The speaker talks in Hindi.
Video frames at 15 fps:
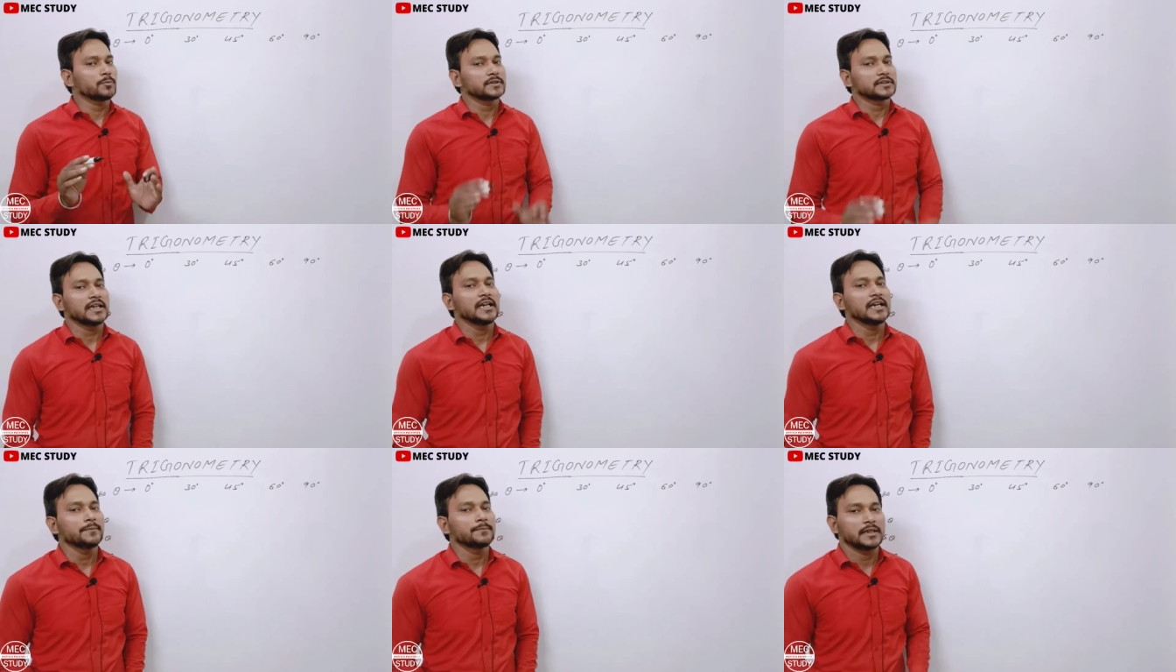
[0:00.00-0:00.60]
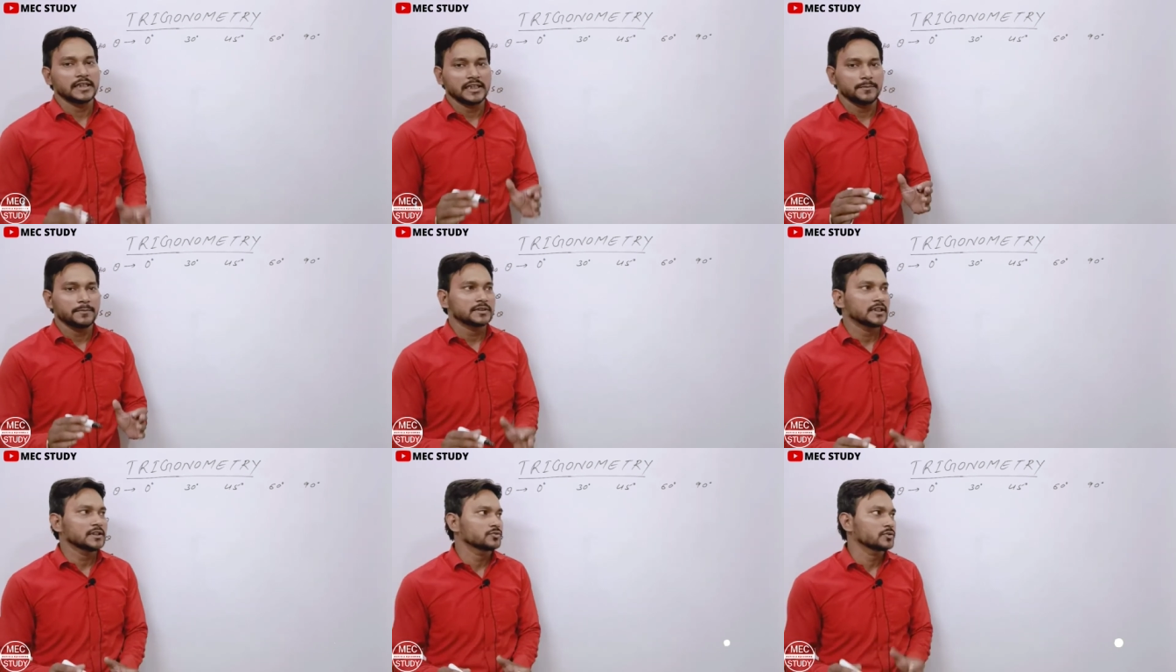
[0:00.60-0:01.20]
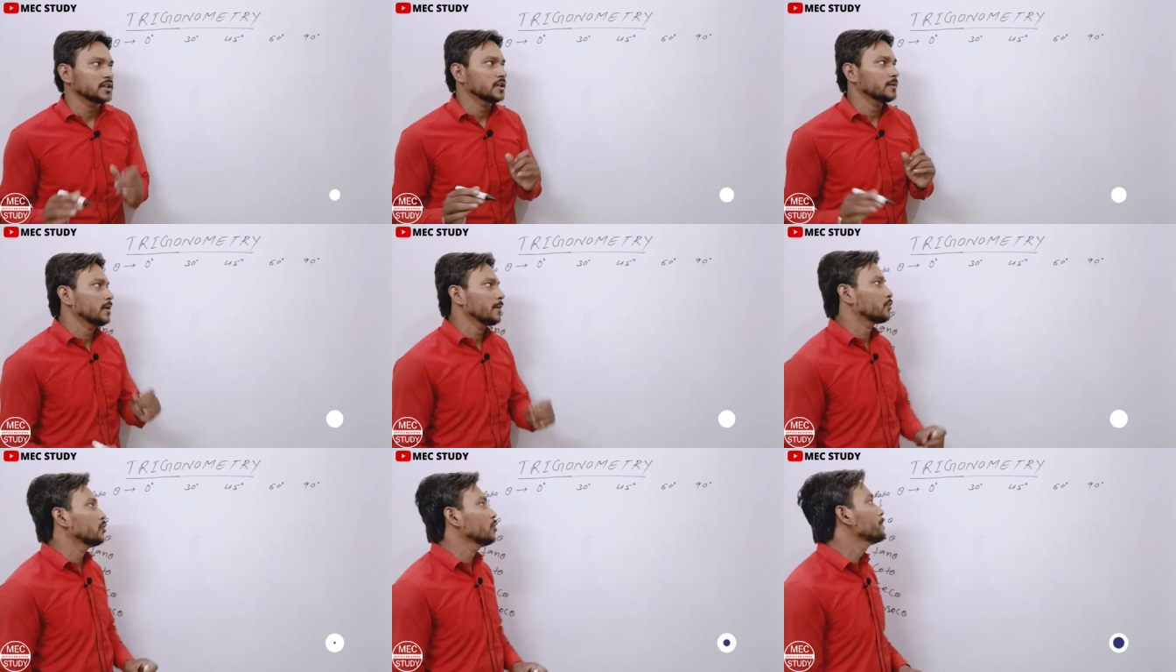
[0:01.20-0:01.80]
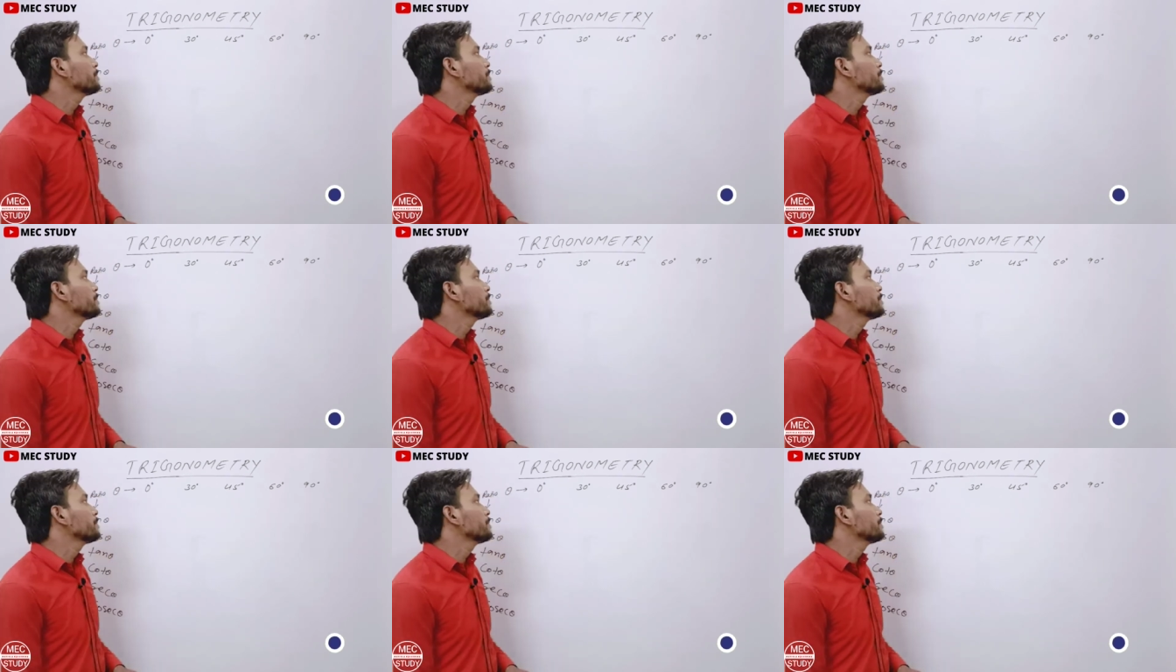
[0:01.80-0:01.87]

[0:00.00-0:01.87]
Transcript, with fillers: पता है पहले ही बता चुके हैं हम आपको